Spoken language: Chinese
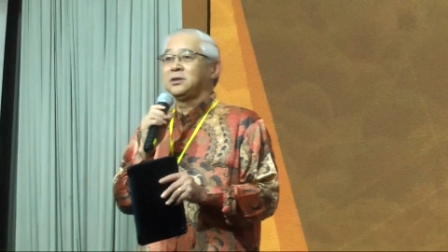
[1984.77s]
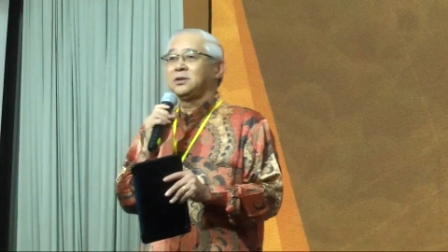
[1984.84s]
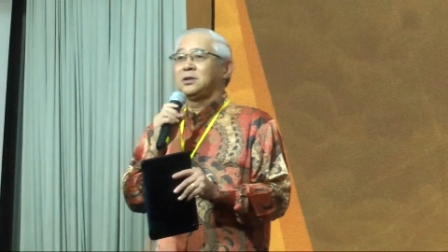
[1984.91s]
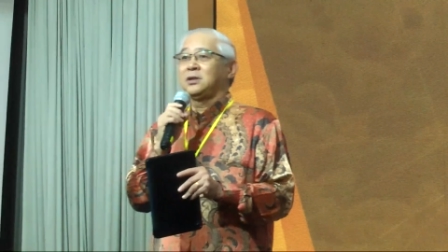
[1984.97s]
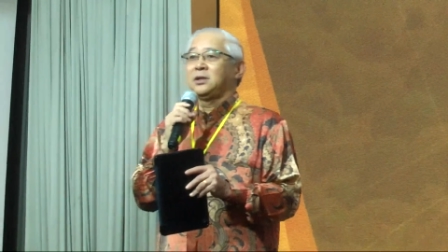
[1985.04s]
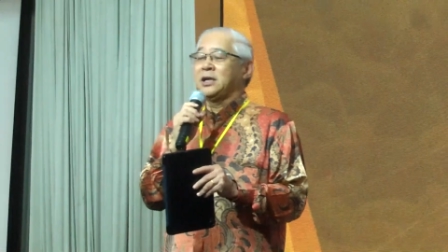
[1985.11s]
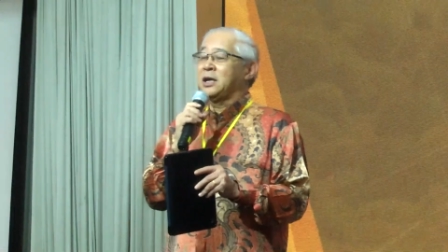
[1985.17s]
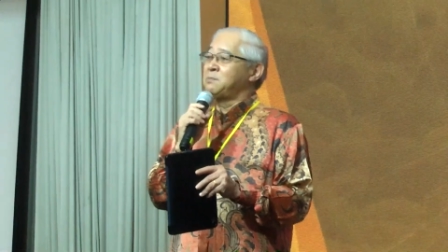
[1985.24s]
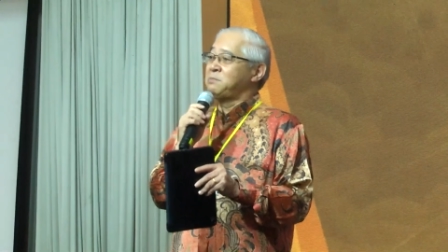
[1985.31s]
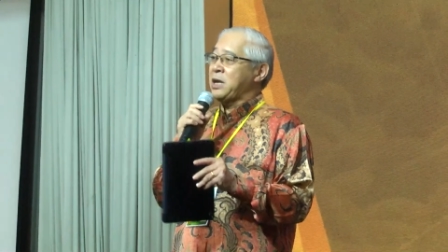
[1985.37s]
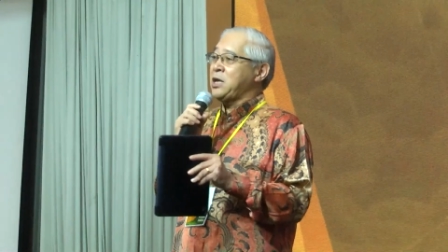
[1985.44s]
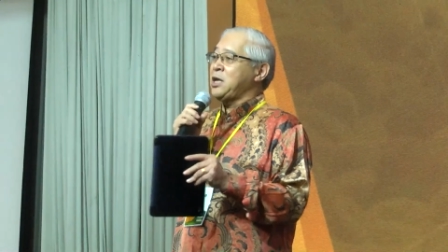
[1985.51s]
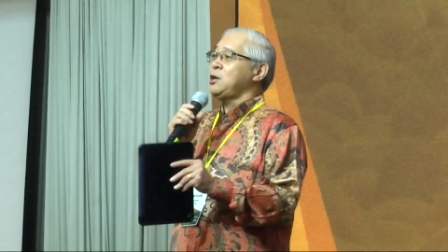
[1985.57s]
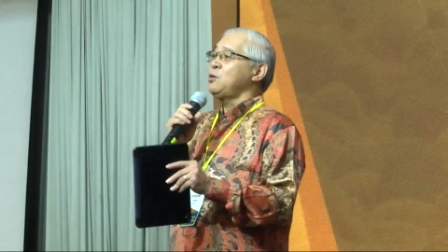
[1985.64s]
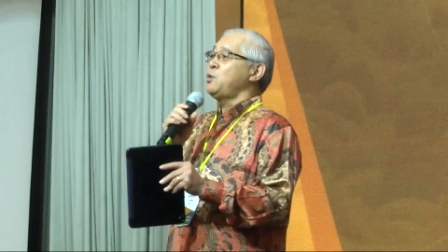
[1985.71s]
让每
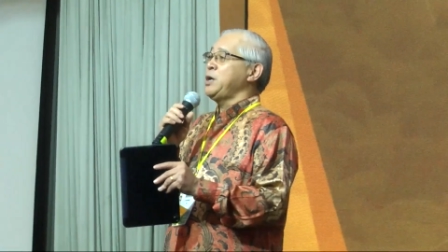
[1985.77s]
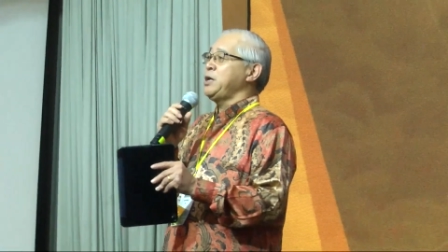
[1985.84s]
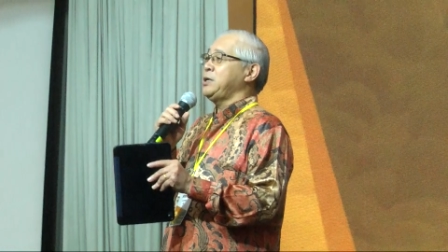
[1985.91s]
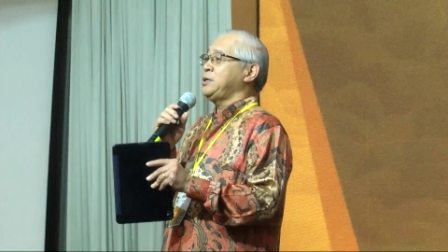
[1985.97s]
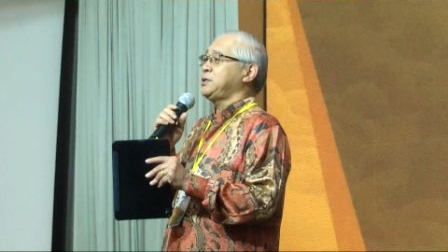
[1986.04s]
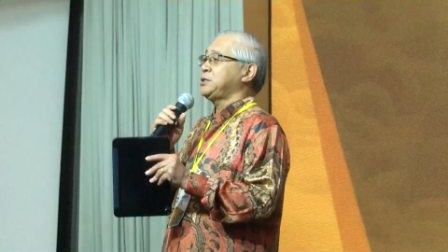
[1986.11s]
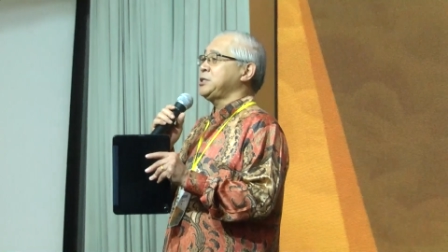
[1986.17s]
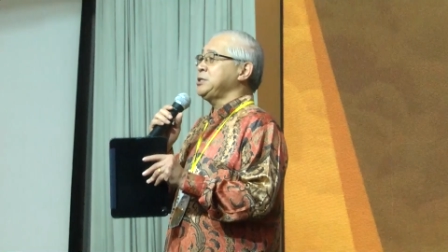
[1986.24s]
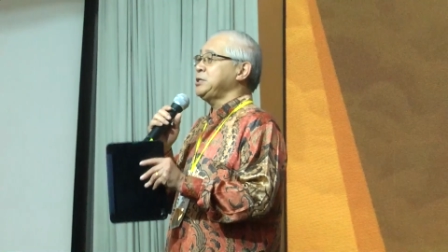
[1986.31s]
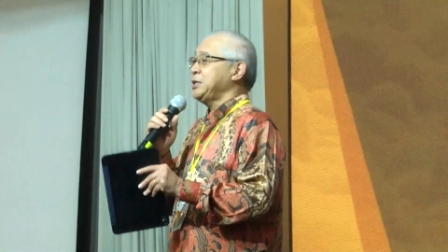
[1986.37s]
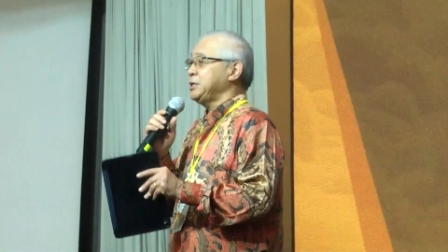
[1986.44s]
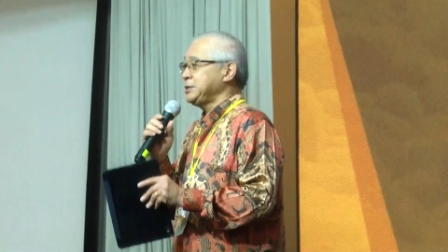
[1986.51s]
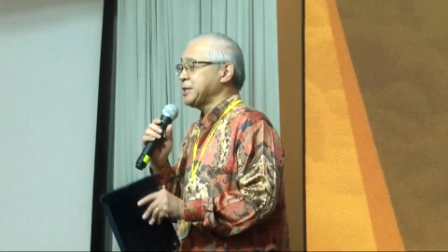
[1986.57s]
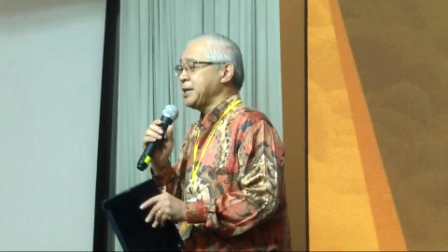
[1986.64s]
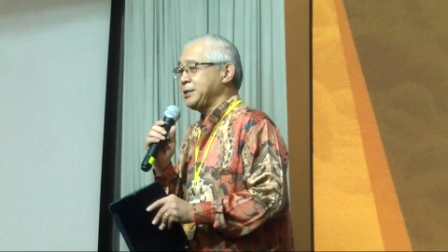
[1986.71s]
一位今天
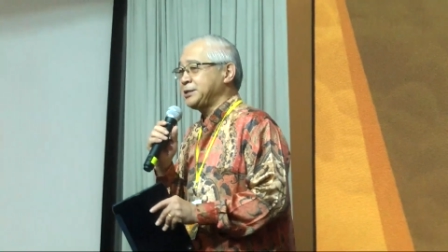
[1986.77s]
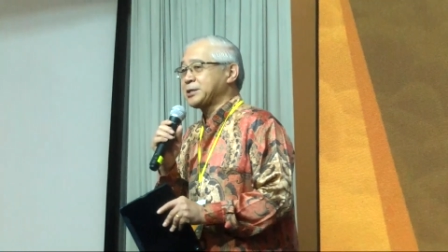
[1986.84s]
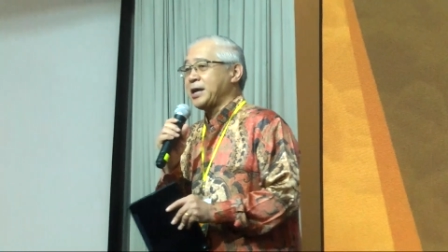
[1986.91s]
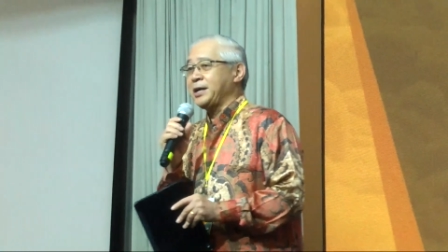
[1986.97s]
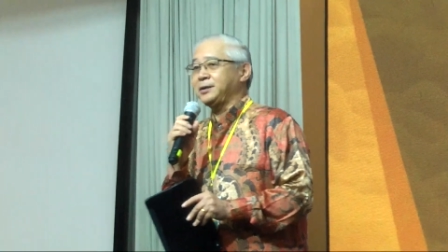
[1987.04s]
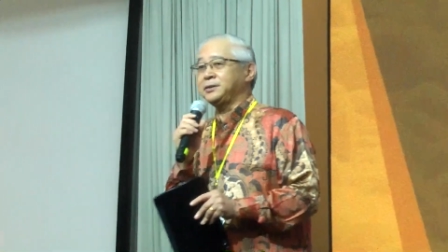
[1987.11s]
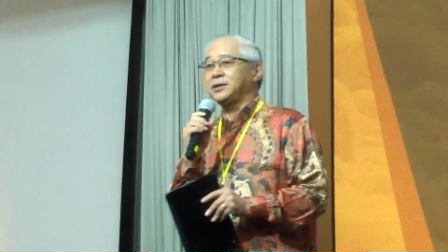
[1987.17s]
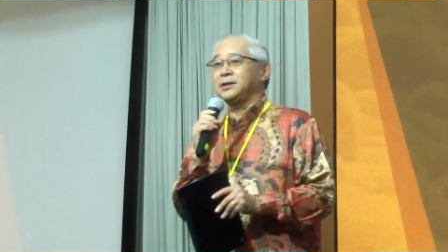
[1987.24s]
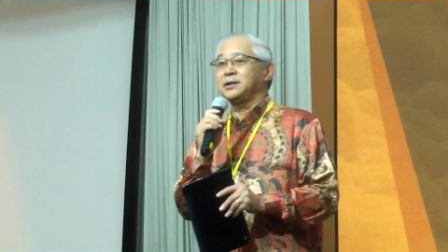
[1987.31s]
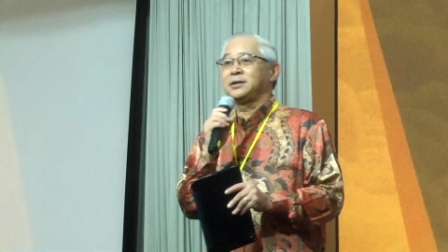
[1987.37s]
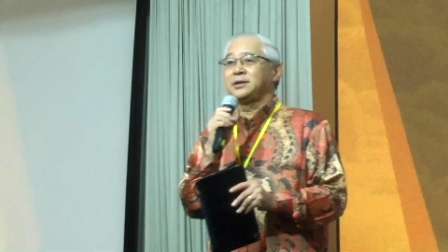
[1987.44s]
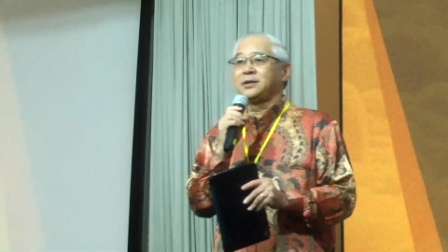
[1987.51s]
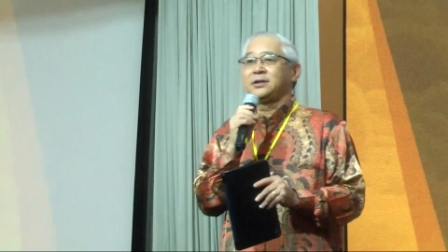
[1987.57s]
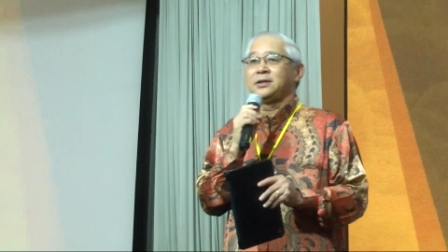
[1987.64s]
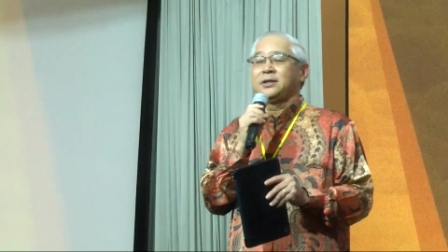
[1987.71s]
在场的
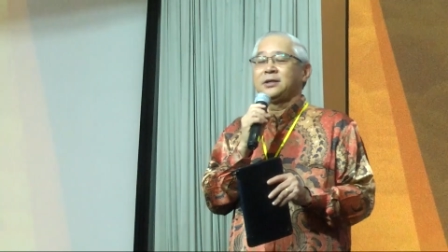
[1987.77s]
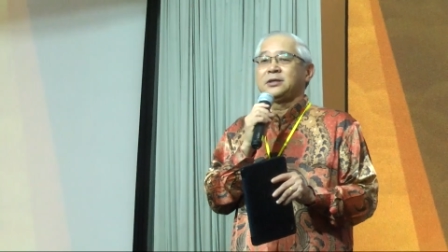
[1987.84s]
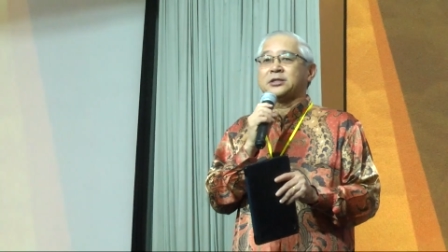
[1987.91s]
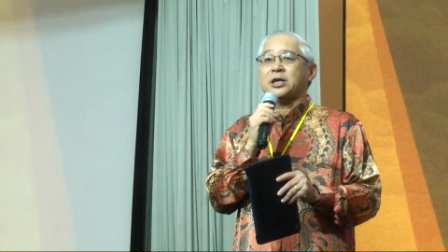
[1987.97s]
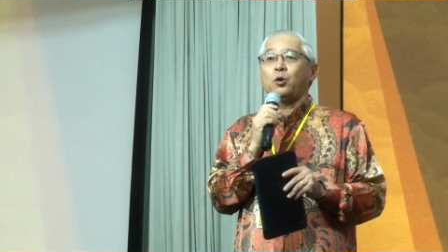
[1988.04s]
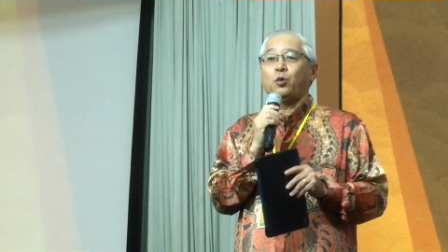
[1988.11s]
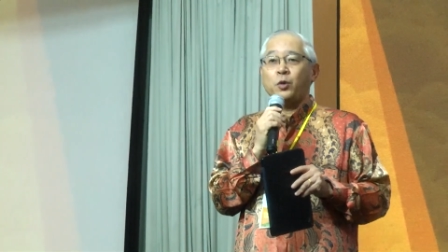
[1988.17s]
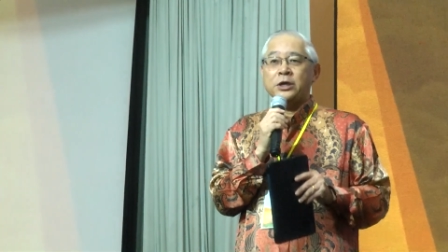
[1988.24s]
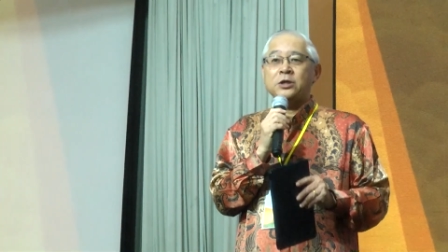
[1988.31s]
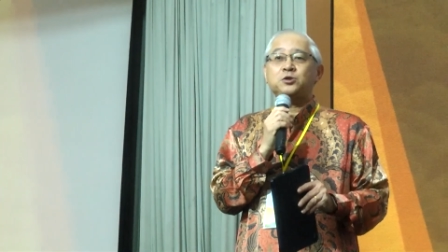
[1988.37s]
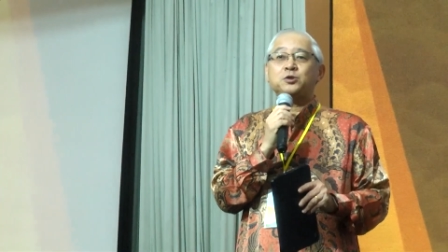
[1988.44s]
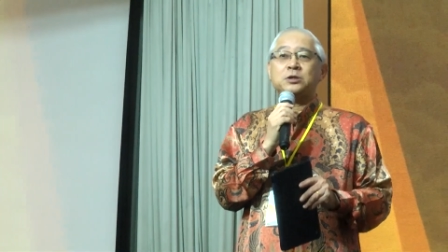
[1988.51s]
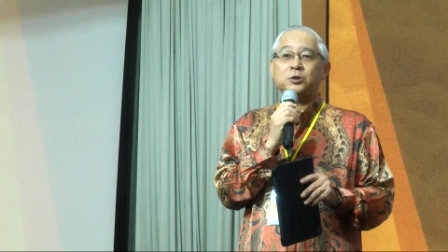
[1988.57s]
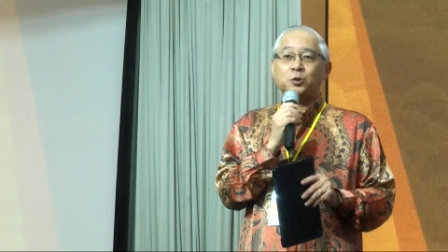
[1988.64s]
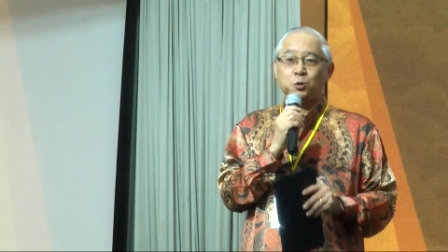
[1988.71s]
在回
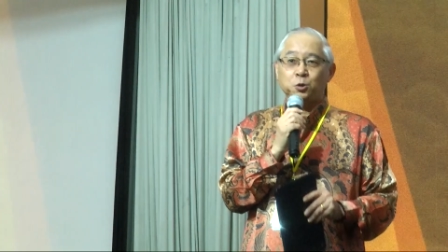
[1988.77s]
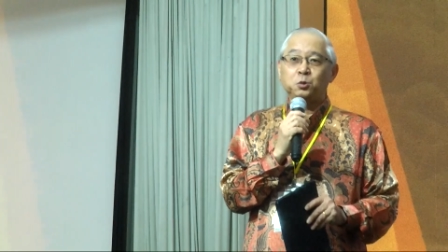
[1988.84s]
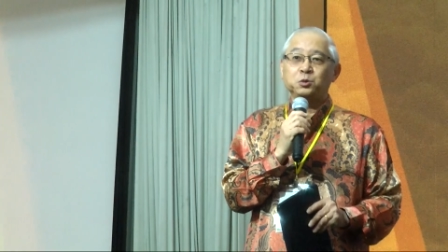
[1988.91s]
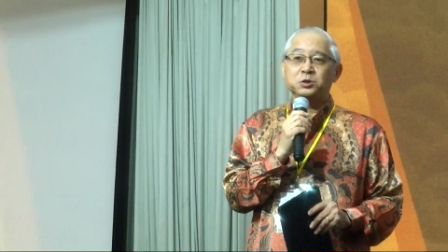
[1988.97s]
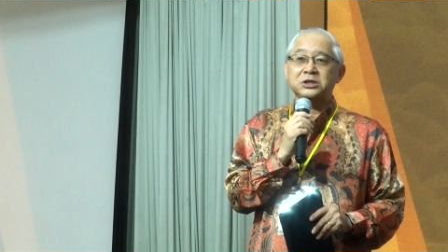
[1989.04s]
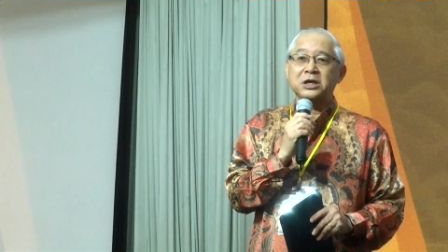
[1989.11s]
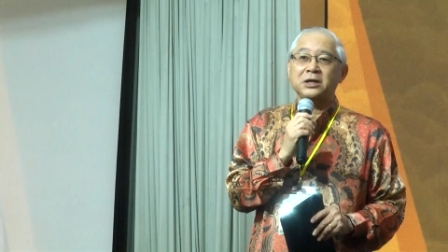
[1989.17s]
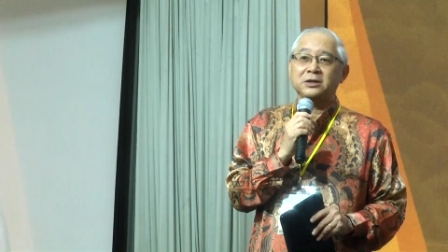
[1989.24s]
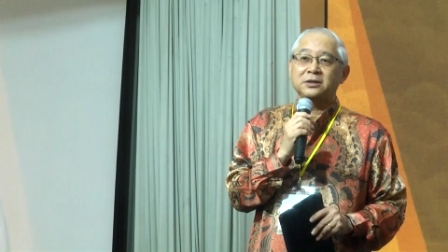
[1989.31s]
去的路上